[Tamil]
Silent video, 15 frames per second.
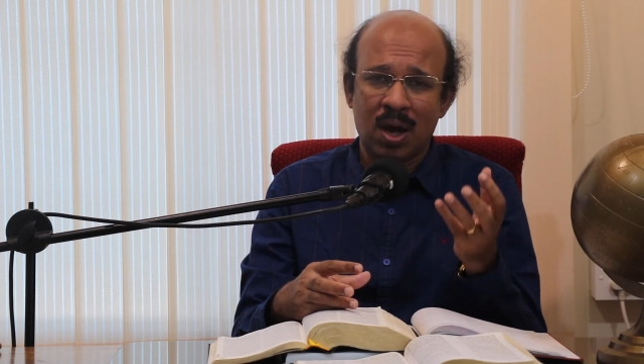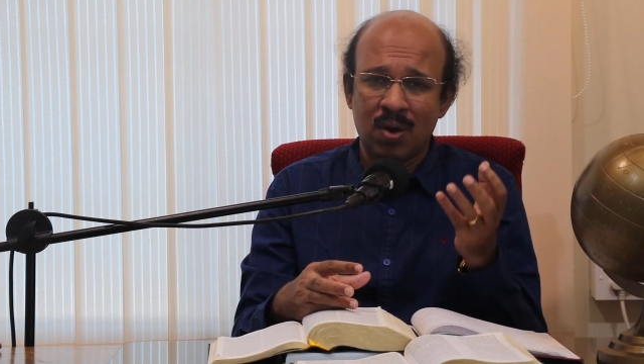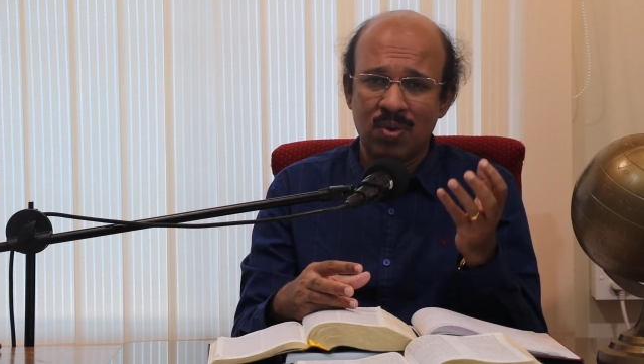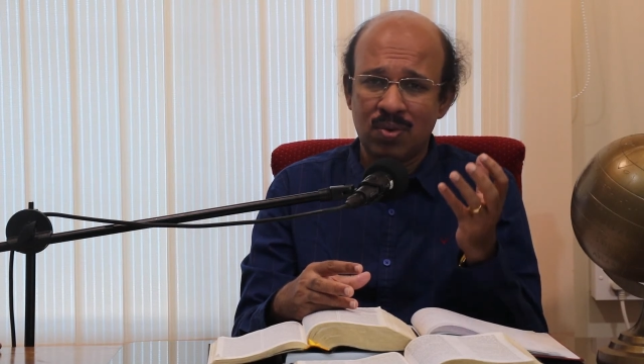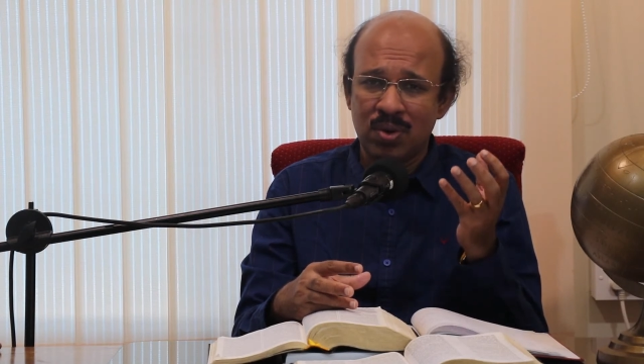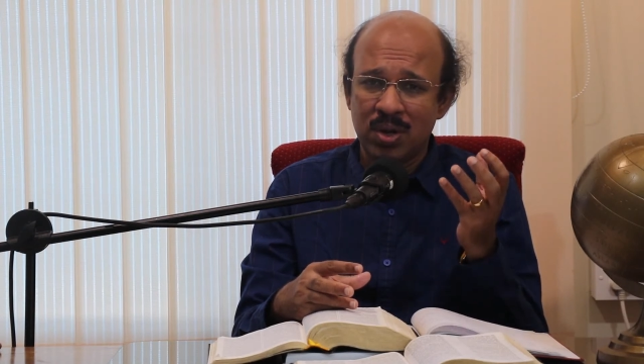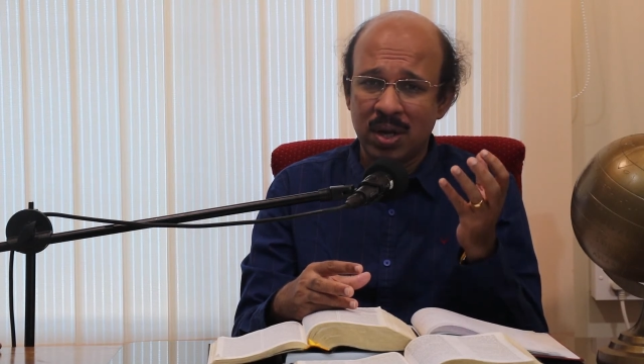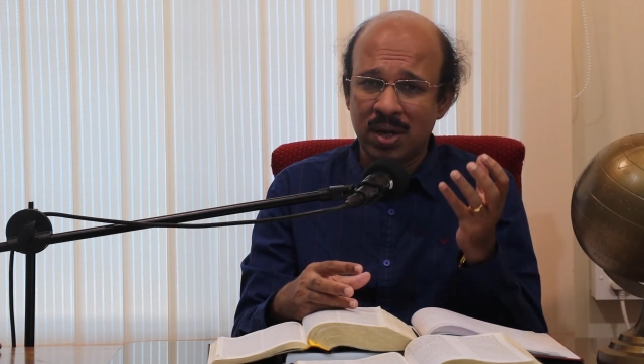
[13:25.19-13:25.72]

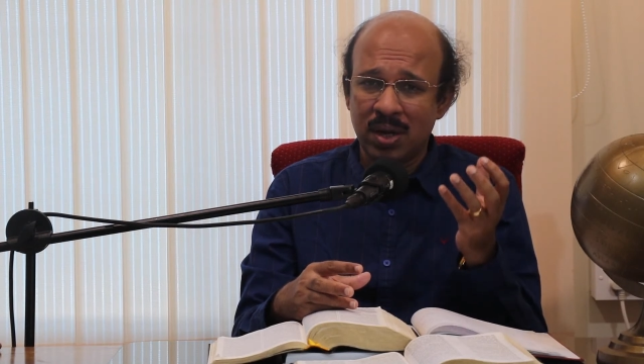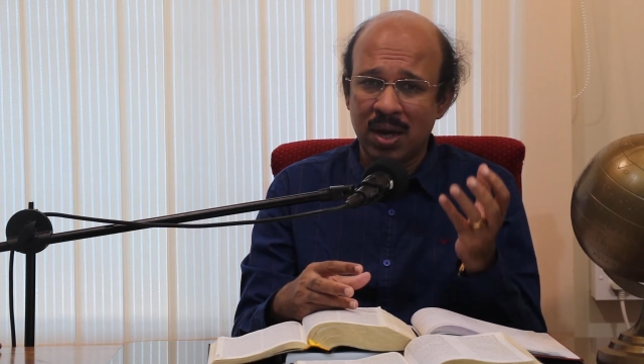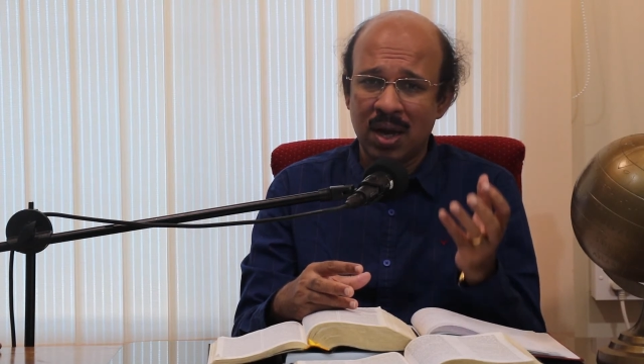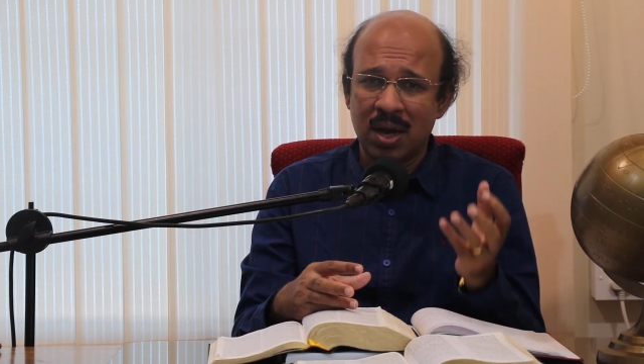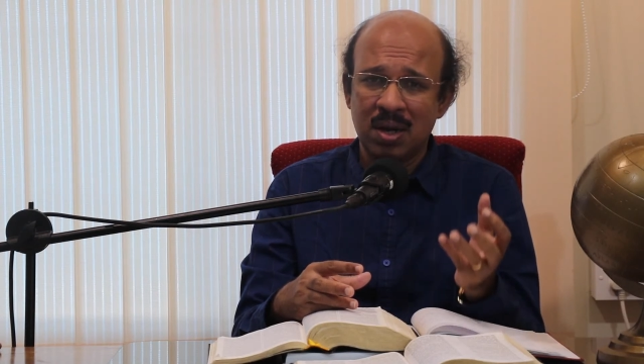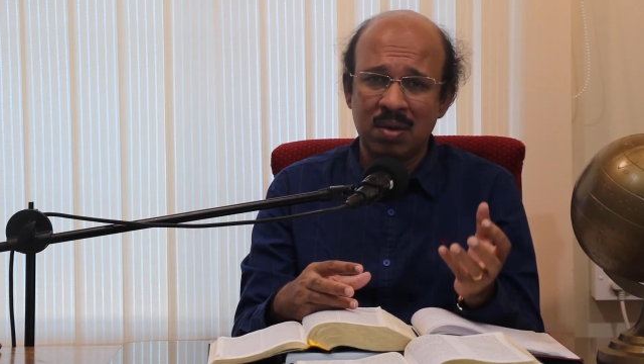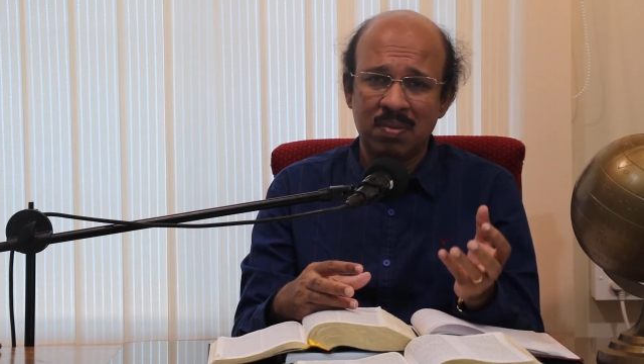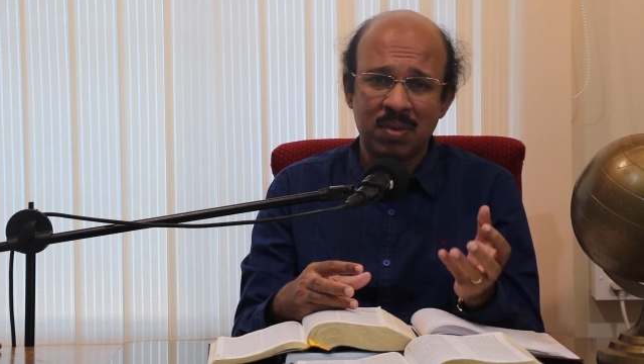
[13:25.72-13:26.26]
அவருடைய
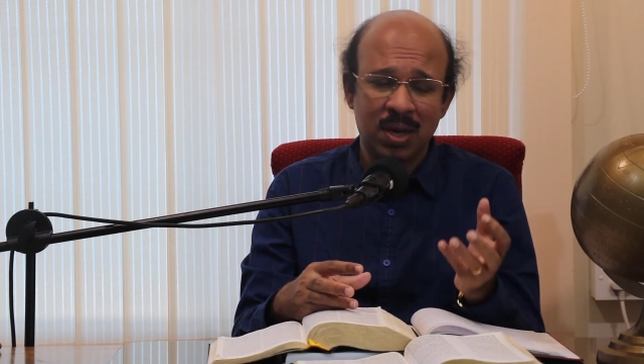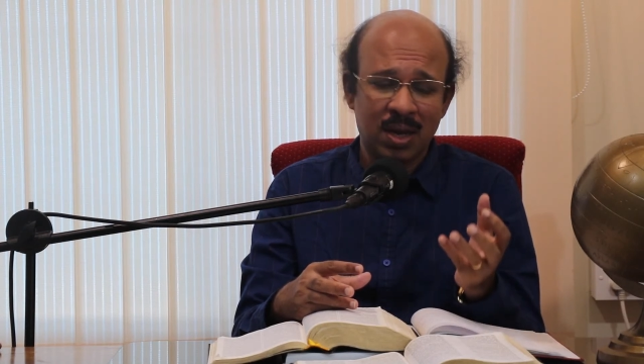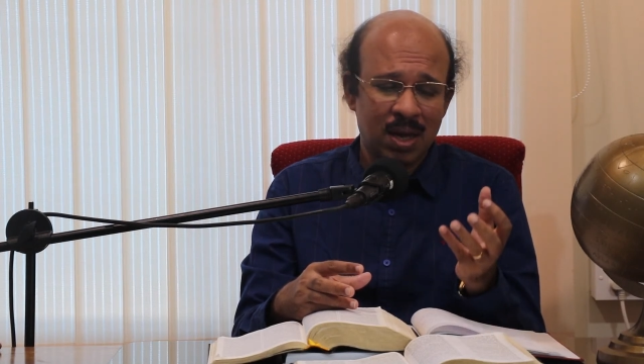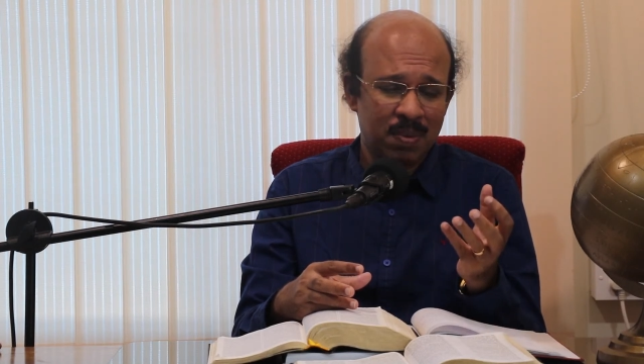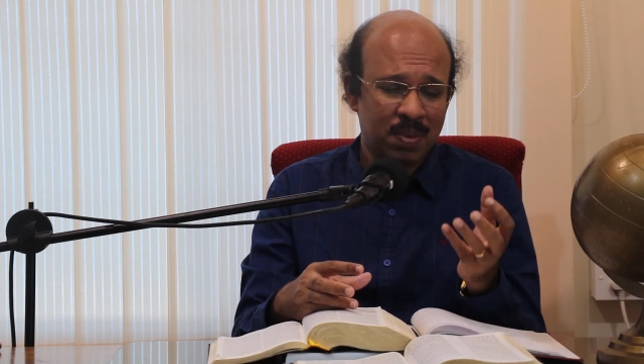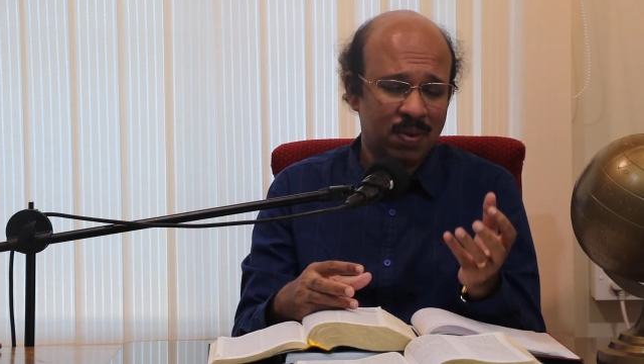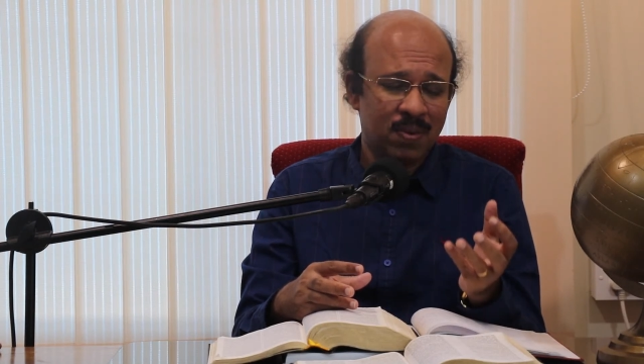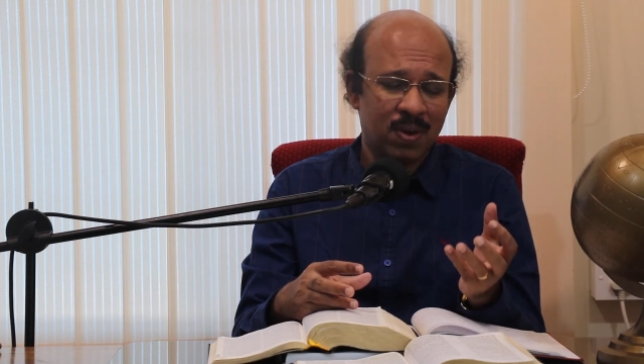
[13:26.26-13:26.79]
ஞானம்
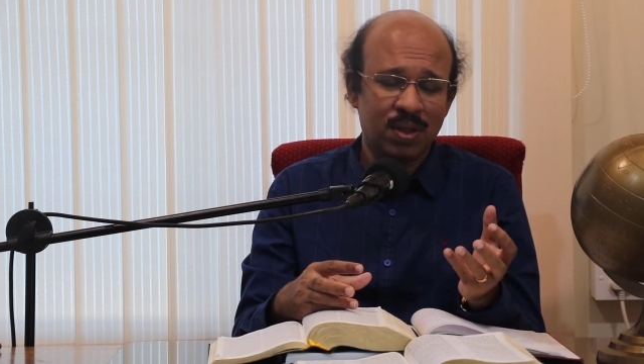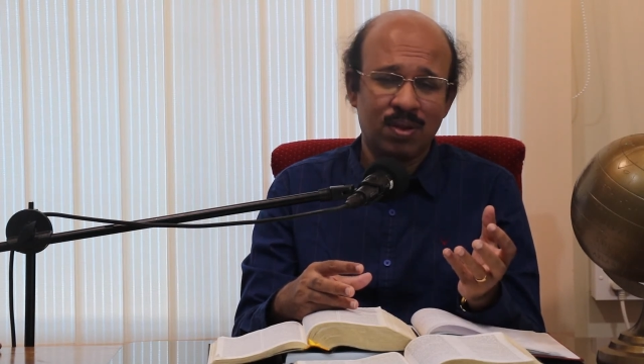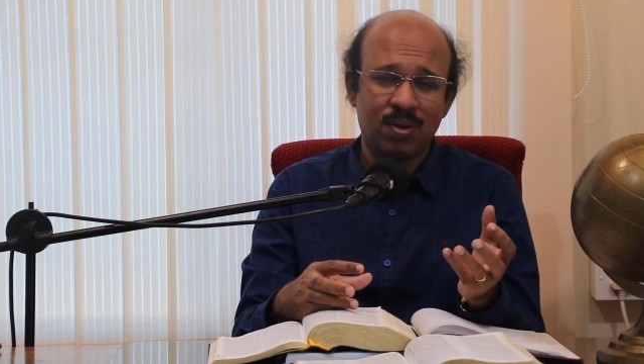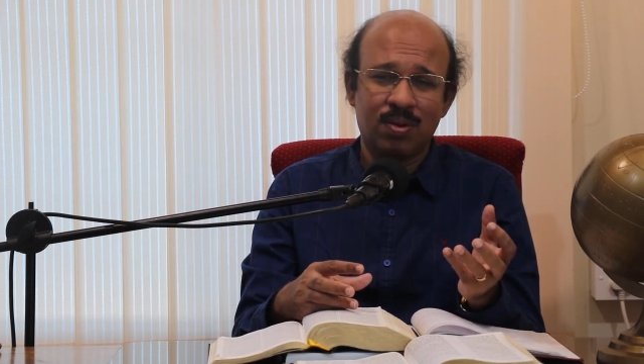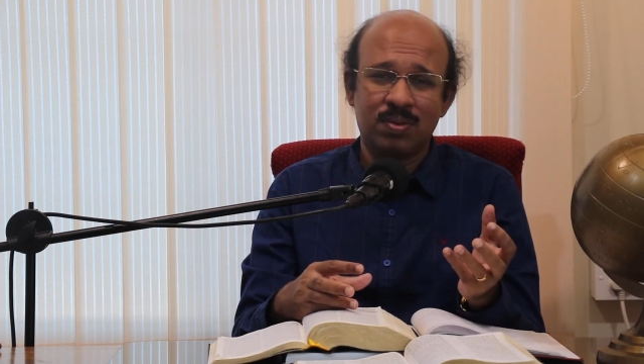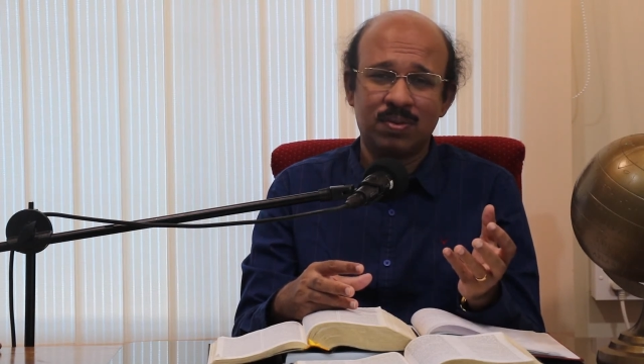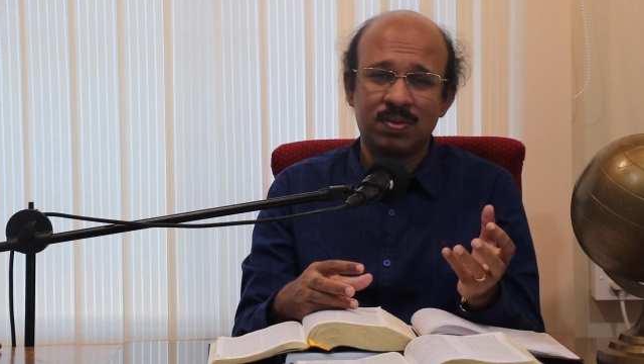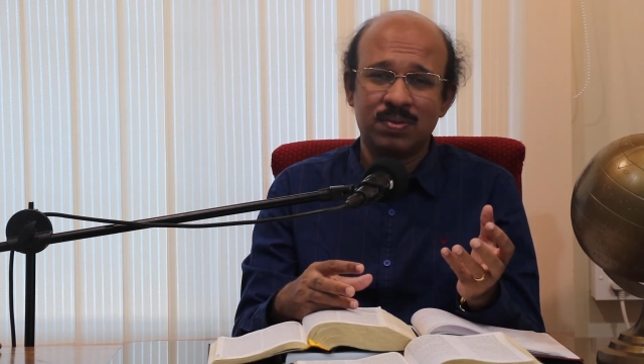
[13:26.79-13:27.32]
எல்லாமே
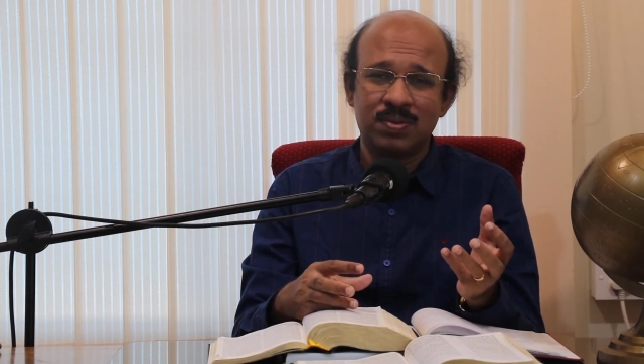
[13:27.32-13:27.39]
வந்துடும்